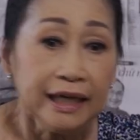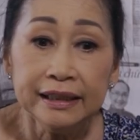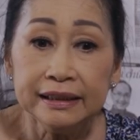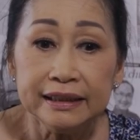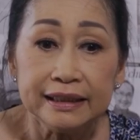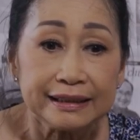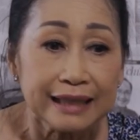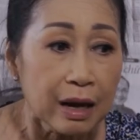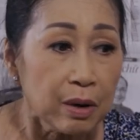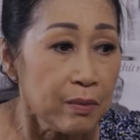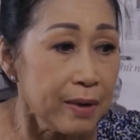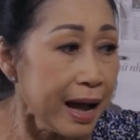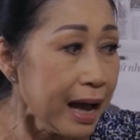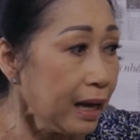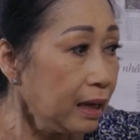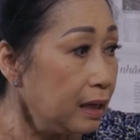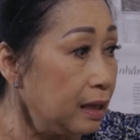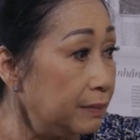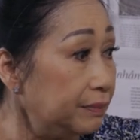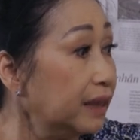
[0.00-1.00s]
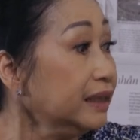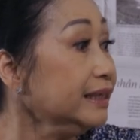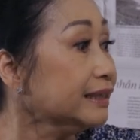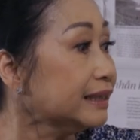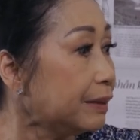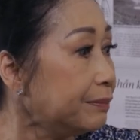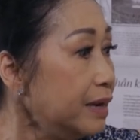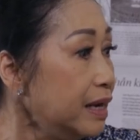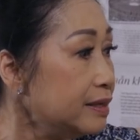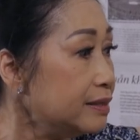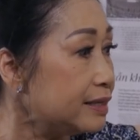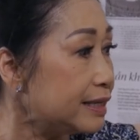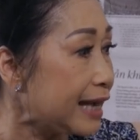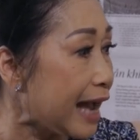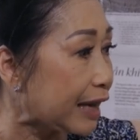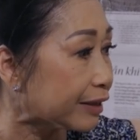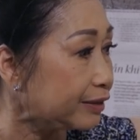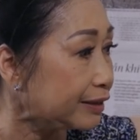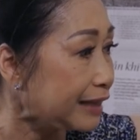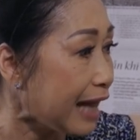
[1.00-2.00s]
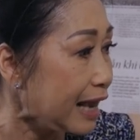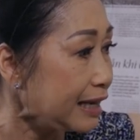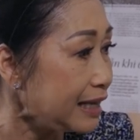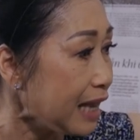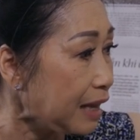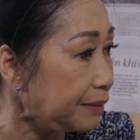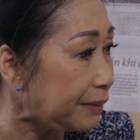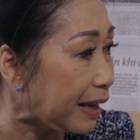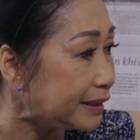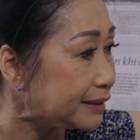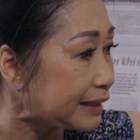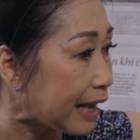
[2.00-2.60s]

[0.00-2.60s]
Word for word: tin người ta quá bởi người ta mới lường gạt cho tán gia bại